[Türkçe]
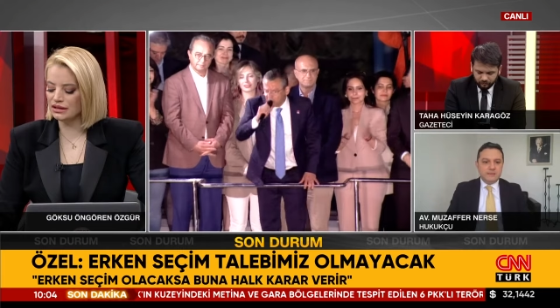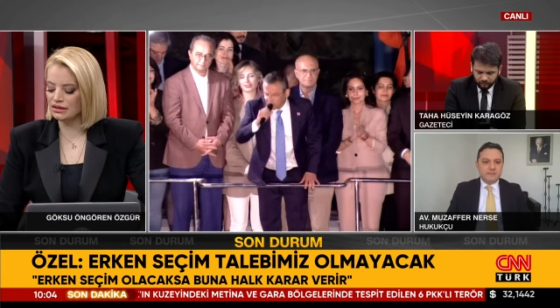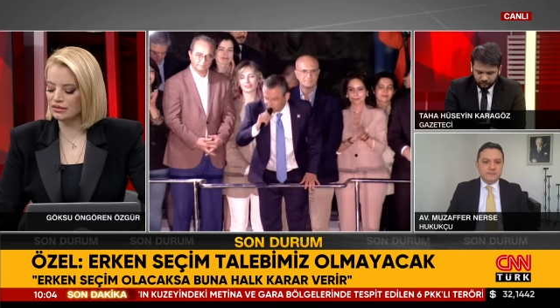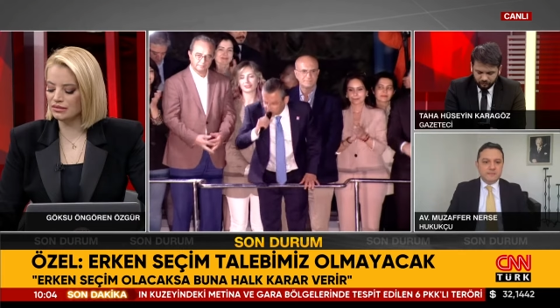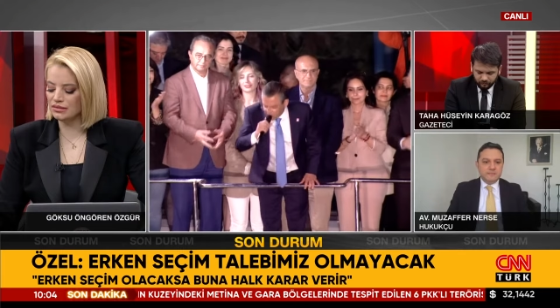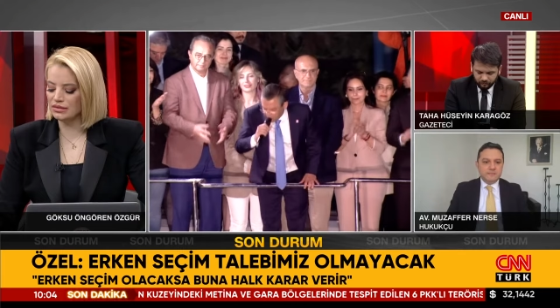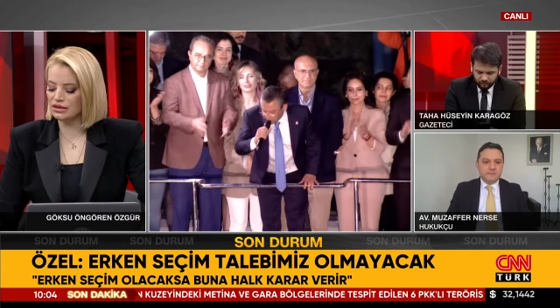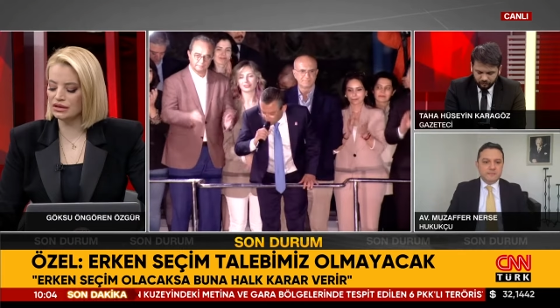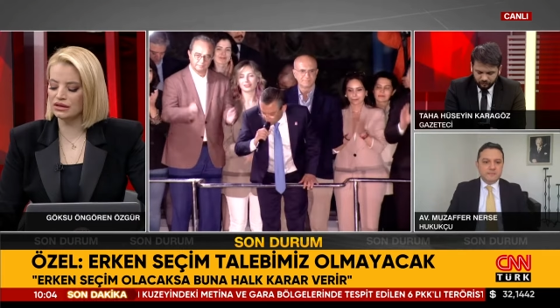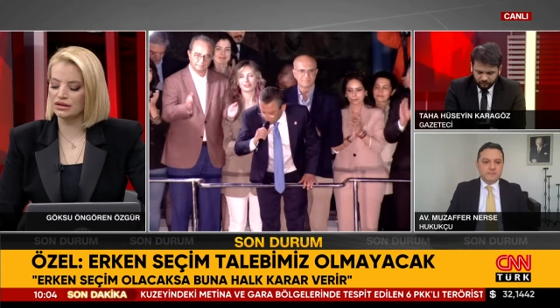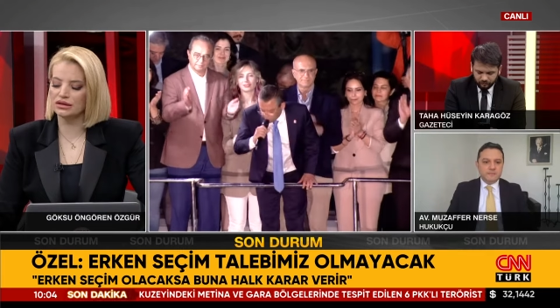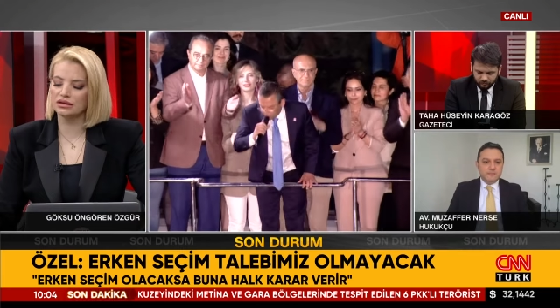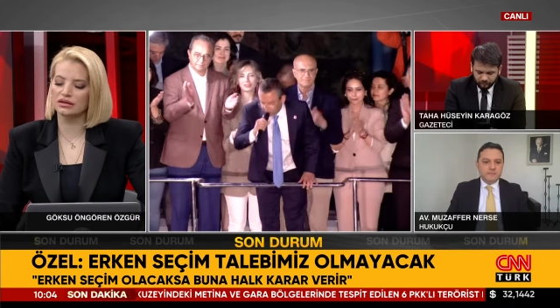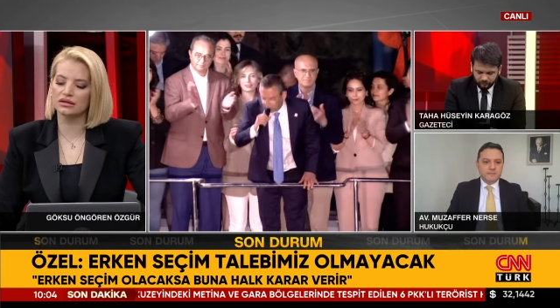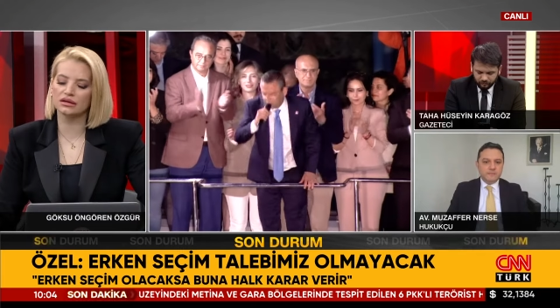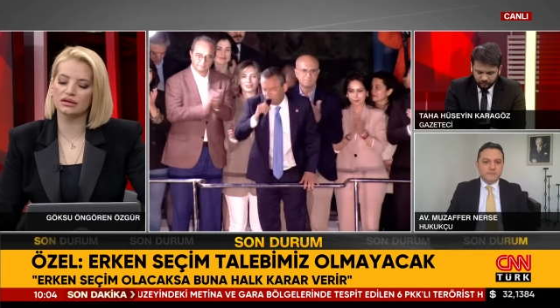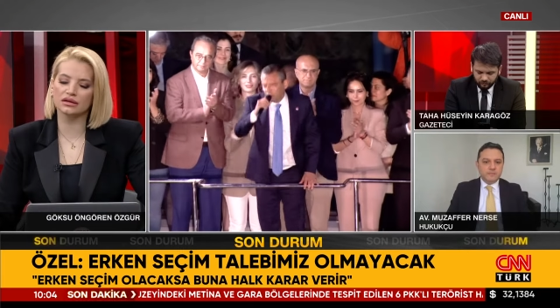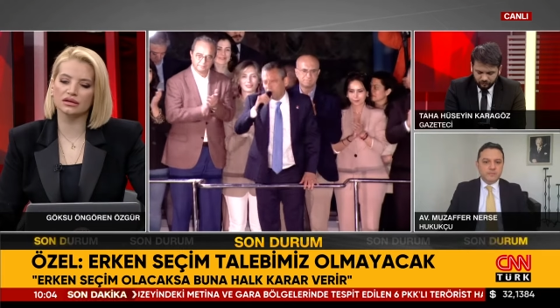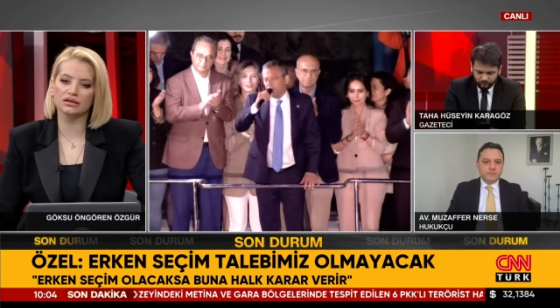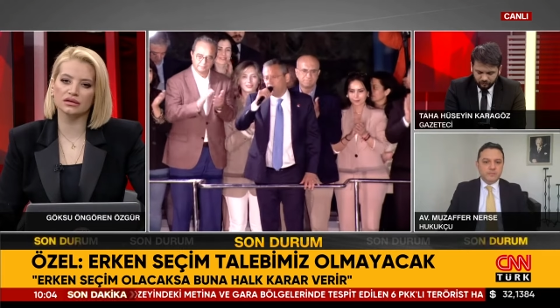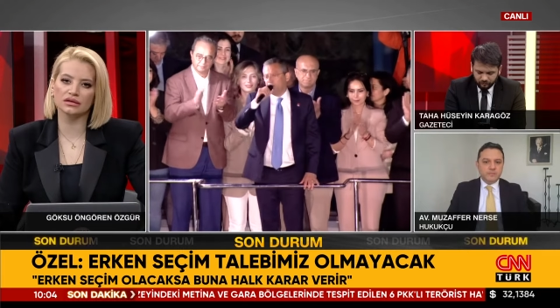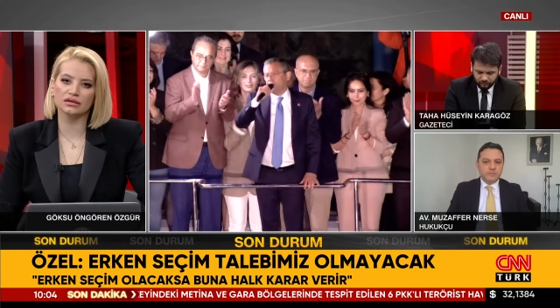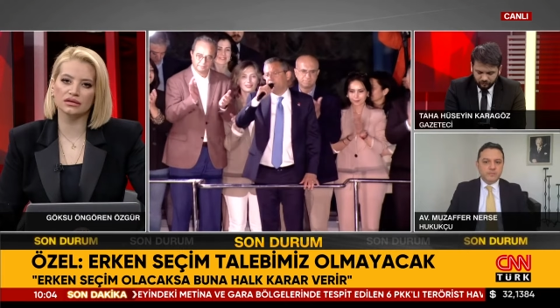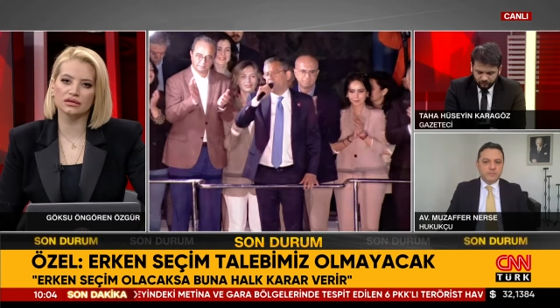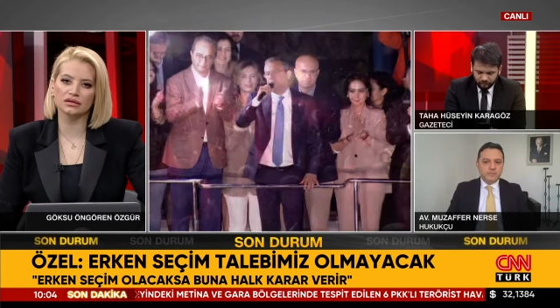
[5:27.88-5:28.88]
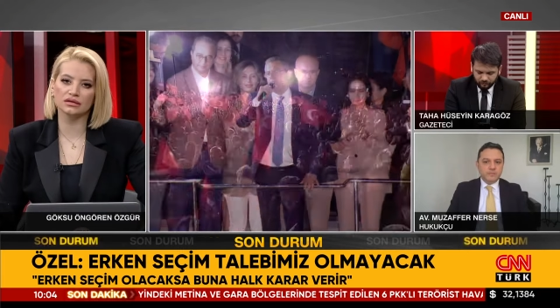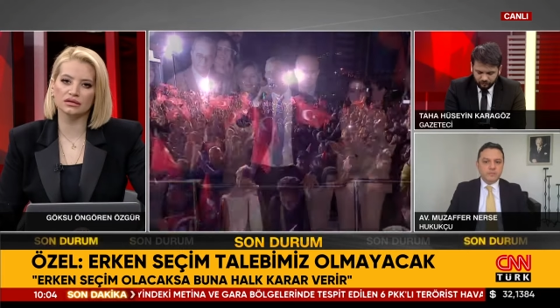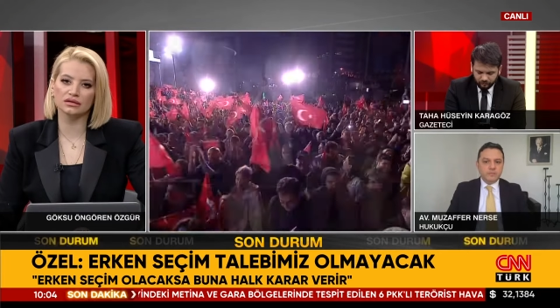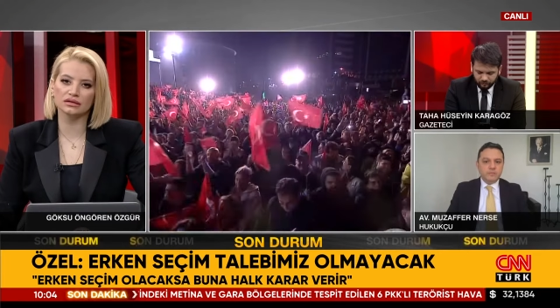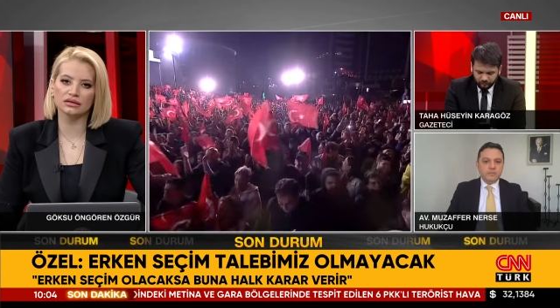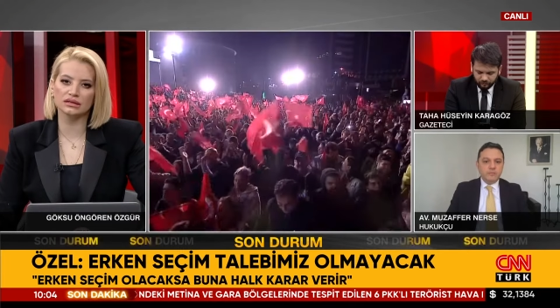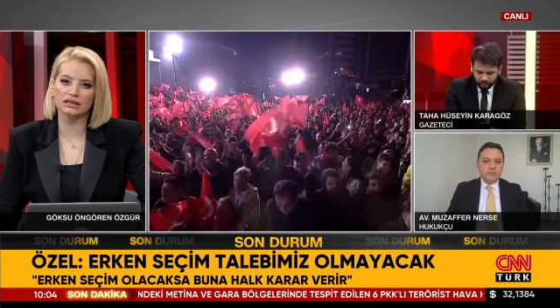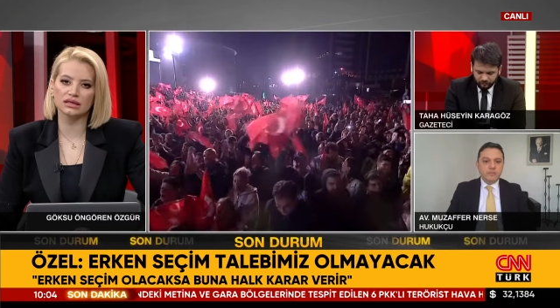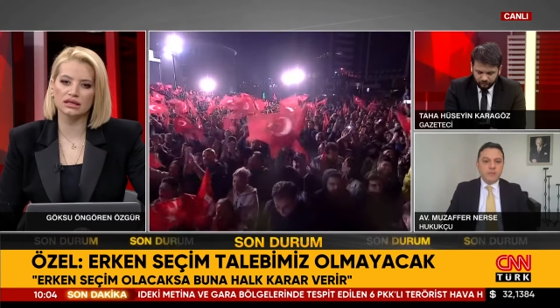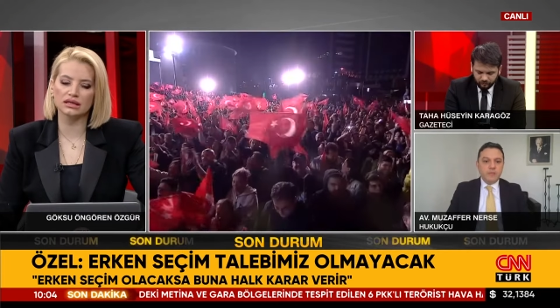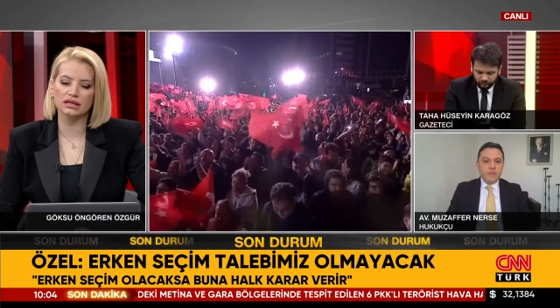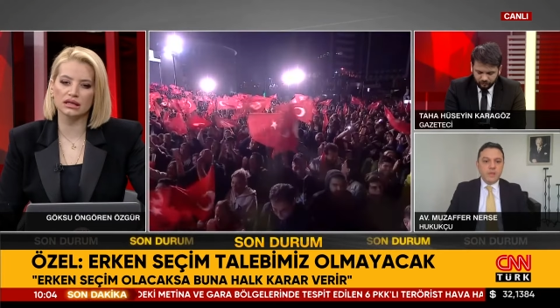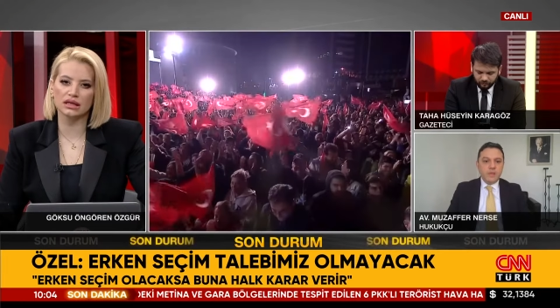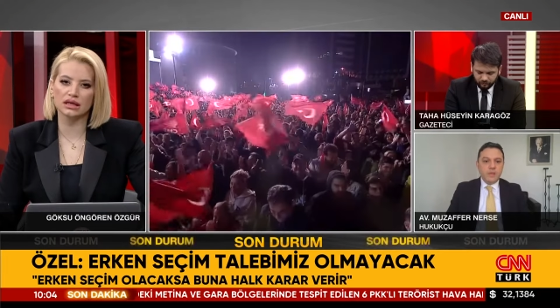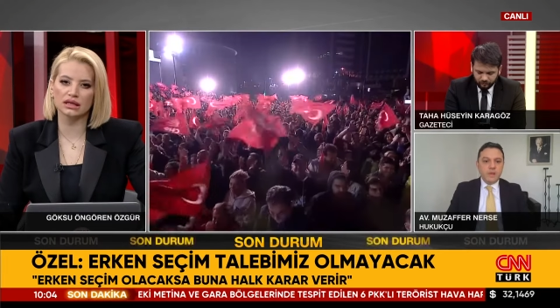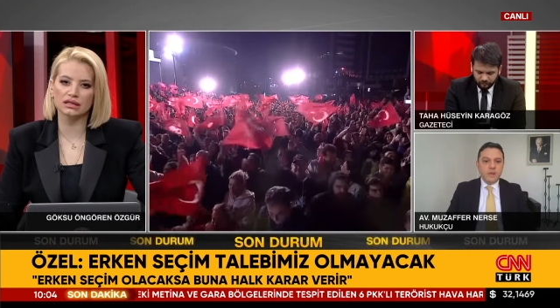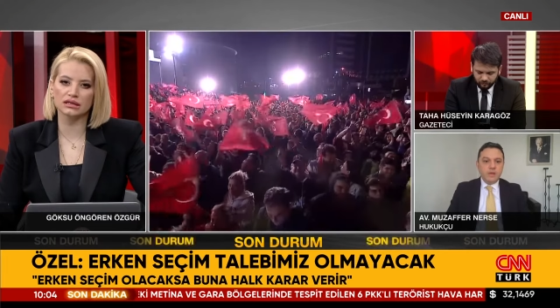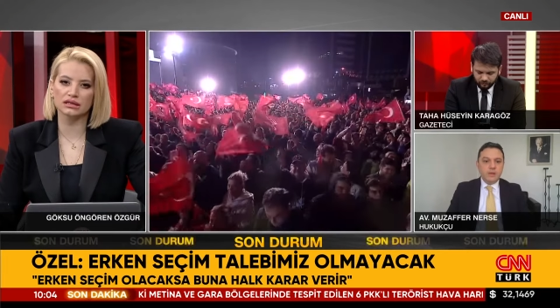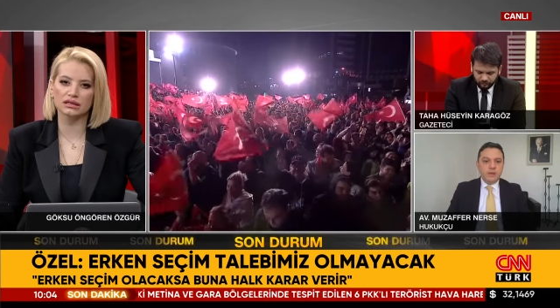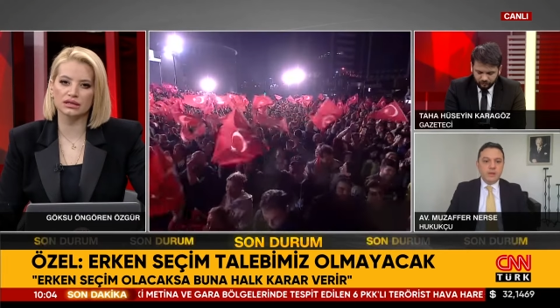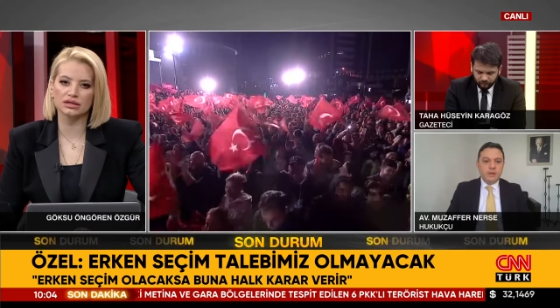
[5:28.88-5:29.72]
mi e, Sayın Nerse?